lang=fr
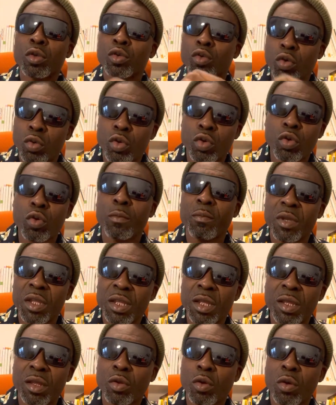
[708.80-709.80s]
toujours
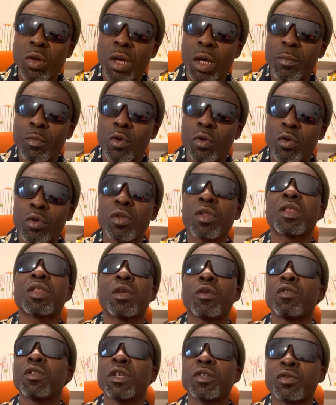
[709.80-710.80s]
ministre au Cameroun,
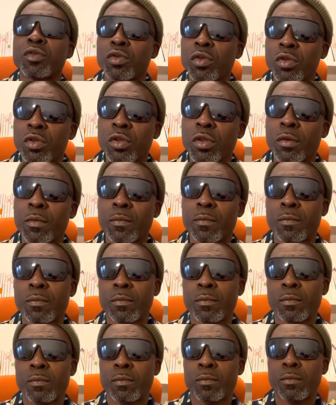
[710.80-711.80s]
c'est une insulte.
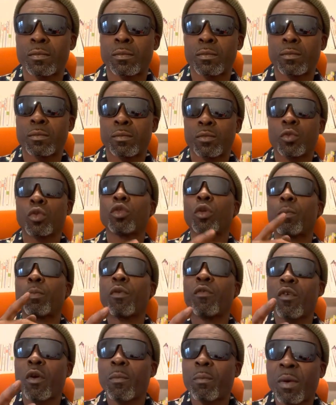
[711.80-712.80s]
Nous ne
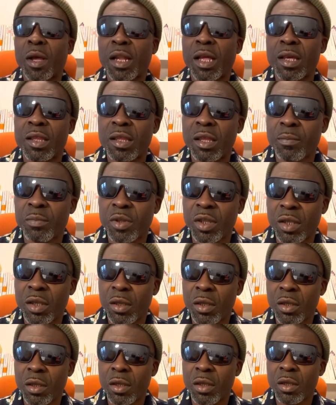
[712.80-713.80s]
pouvons pas l'accepter.
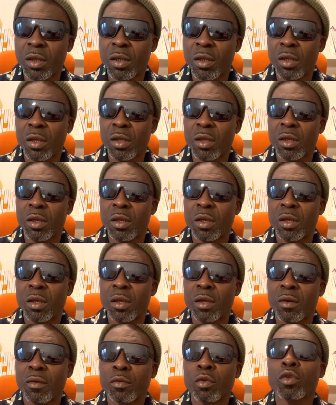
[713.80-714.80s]

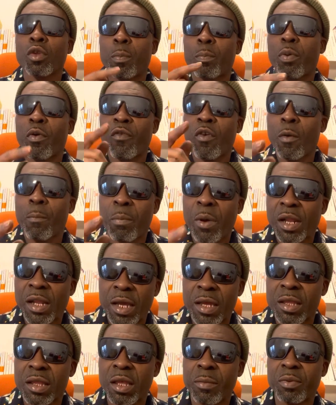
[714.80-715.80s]
Nous ne pouvons pas
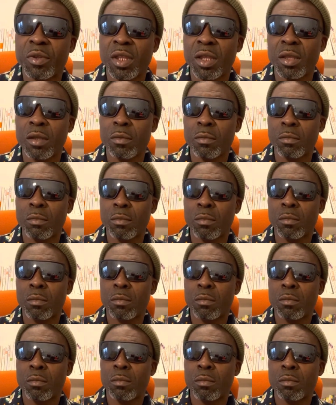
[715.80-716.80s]
l'accepter.
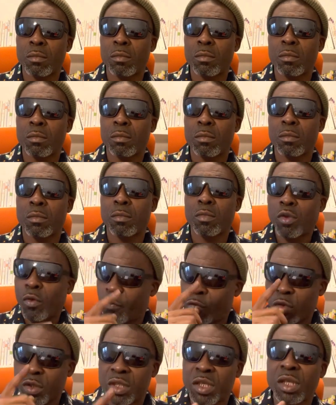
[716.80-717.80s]
Je
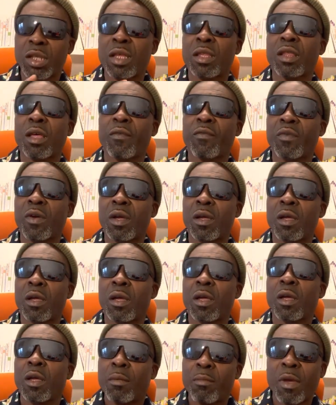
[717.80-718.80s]
vous le dis, les enfants.
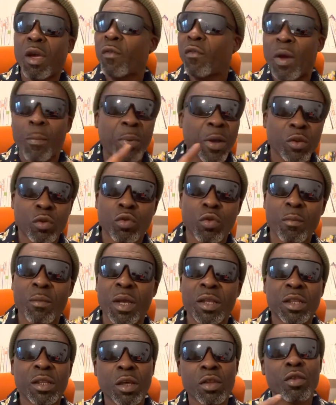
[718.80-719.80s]
Mais on ne va pas tout
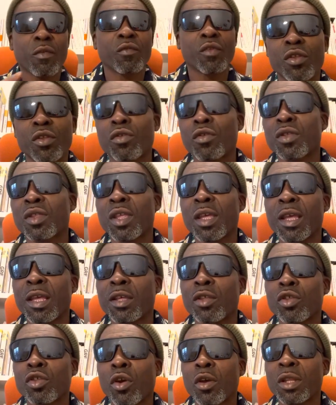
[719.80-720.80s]
mettre Je juste
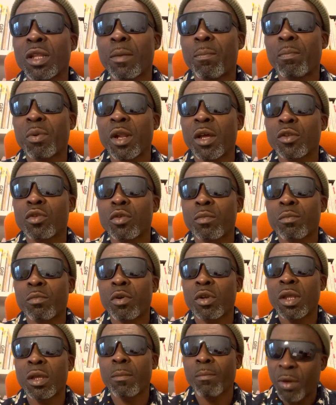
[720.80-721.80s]
enjoy les pleurs d'une
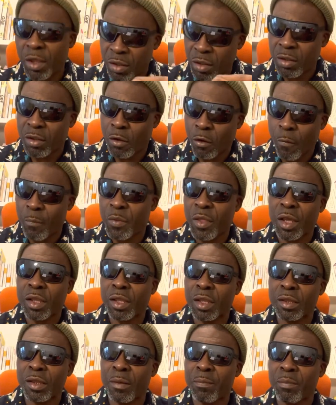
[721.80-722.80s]
Mbolé. Parce que c'est comme ça que
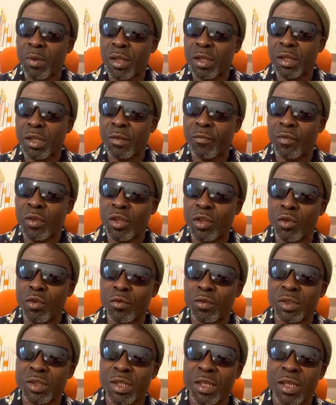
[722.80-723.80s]
ça s'appelle cette vidéo
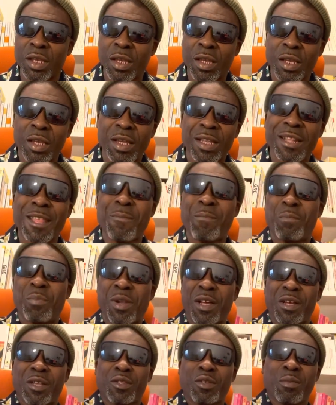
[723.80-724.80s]
aussi. Les
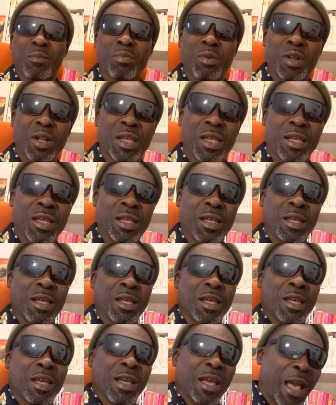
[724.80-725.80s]
pleurs d'une
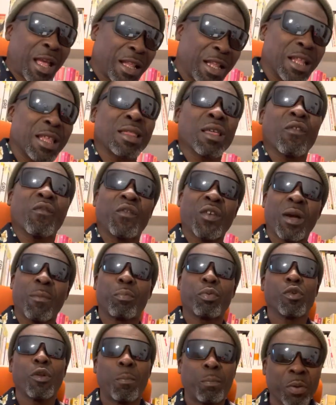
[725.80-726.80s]
Mbolé. Allez, les enfants,
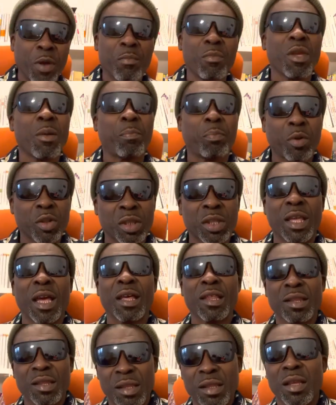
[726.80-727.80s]
pour le premier
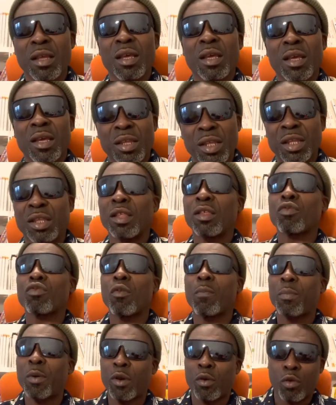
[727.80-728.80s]
podcast, j'étais
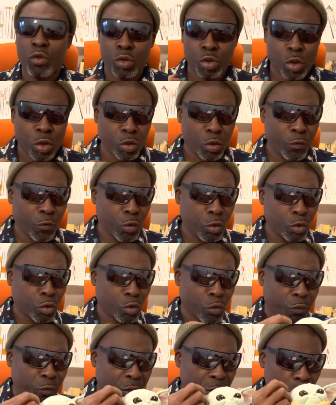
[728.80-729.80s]
super content de vous
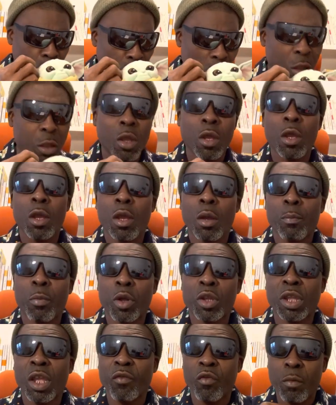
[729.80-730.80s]
retrouver.
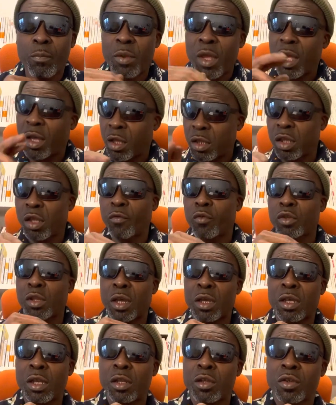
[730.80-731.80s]
Portez-vous bien, rendez-vous
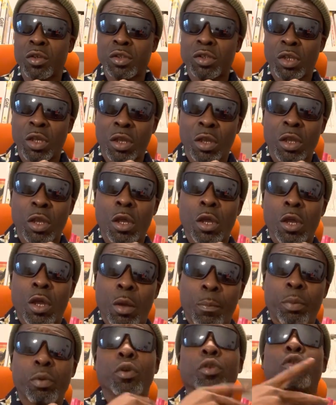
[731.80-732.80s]
dans quelques heures
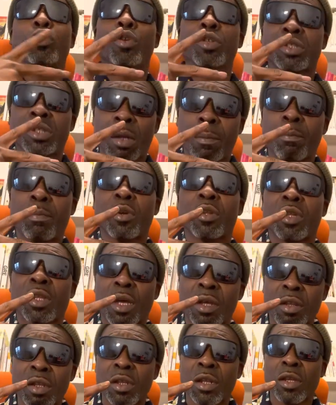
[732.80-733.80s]
pour le deuxième
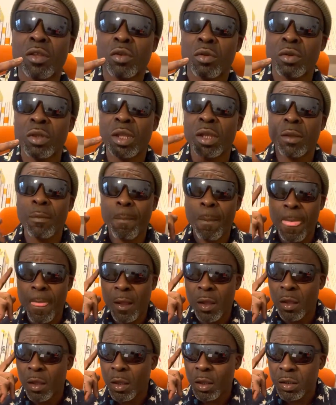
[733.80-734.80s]
podcast de la journée.
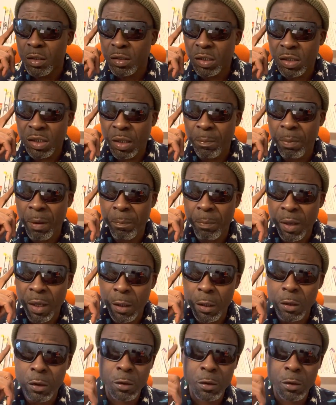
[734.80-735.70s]
C'était Papa.